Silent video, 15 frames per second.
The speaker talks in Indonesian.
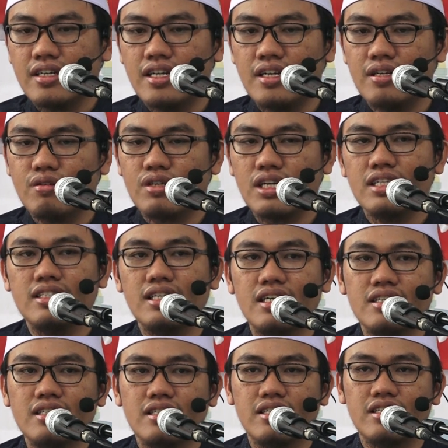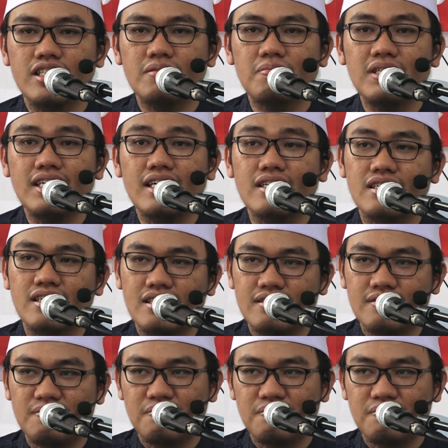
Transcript: dan orang yang dibenarkan.